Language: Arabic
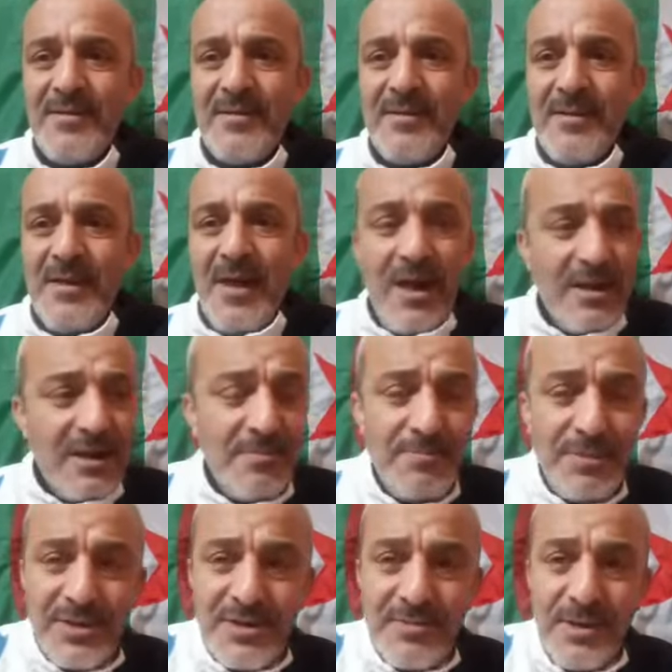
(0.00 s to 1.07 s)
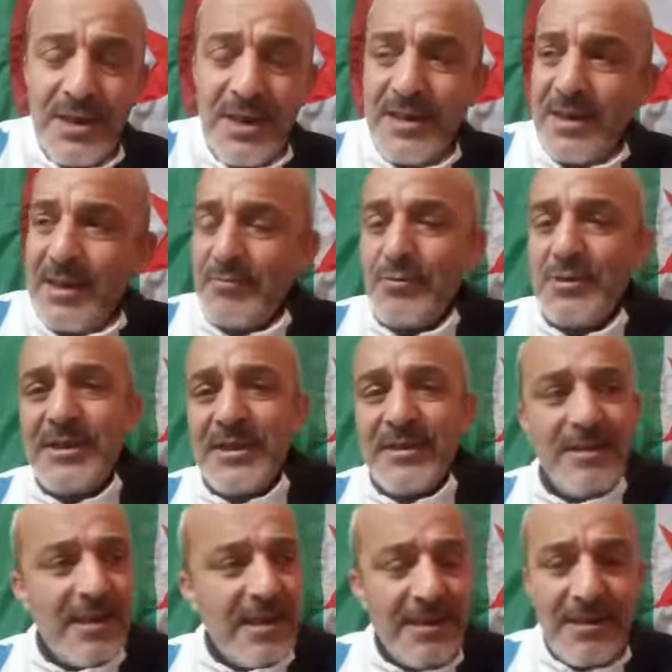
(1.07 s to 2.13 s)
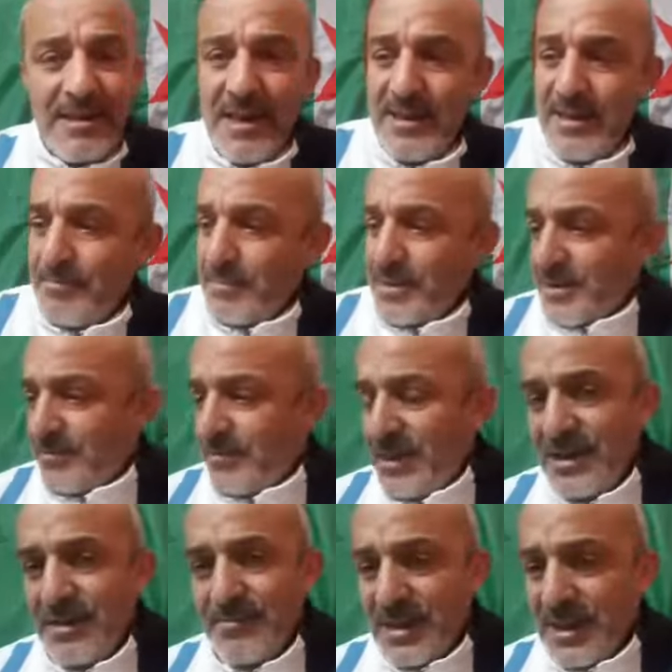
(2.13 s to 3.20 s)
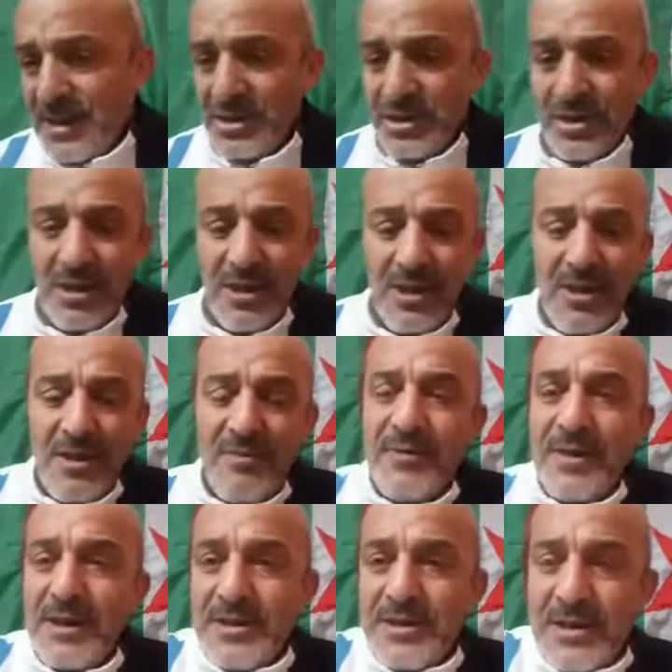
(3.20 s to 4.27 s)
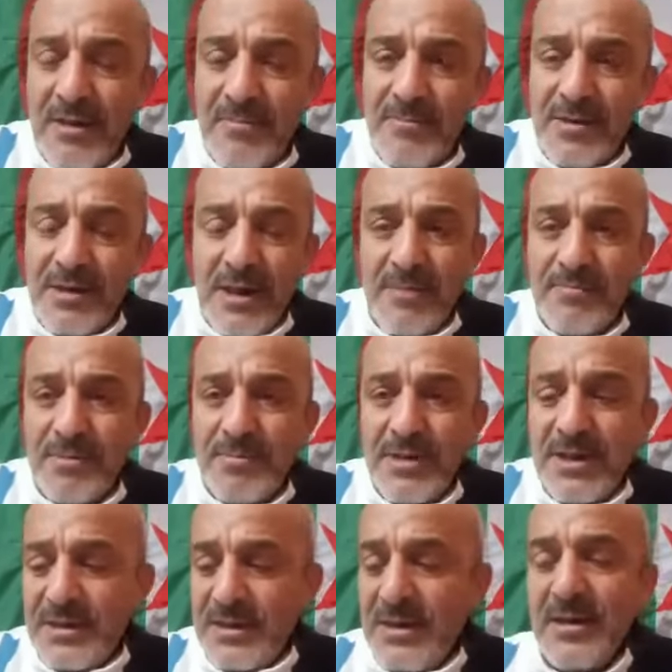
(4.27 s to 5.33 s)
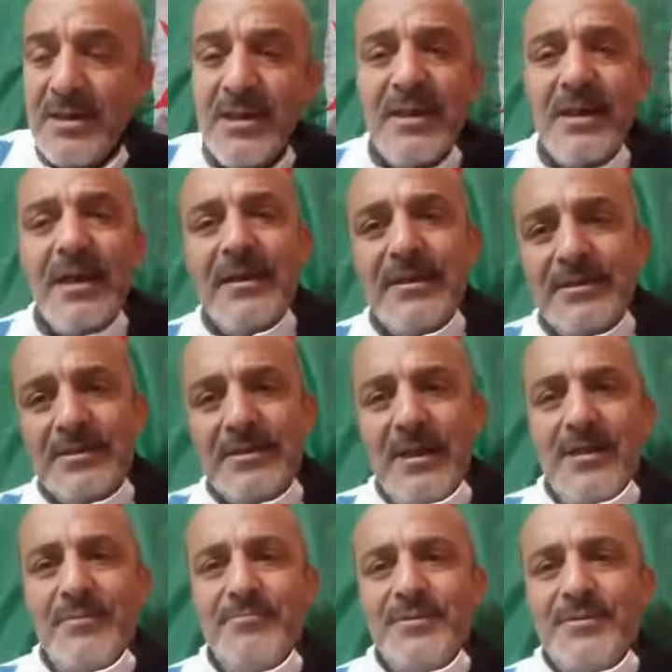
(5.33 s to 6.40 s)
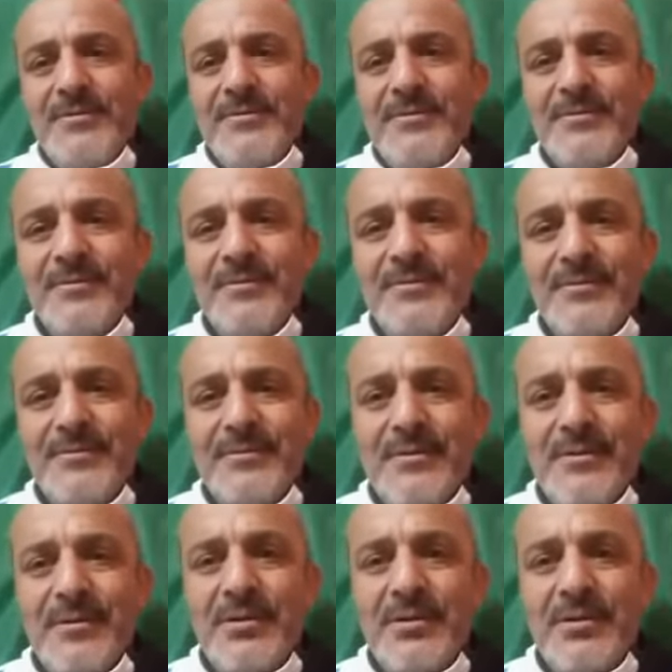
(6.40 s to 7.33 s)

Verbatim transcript: ها راه بن سبعين ايا وانت ايا بن سبعيني مكاش فارس راه راه مبليسي عيشه تلعب اش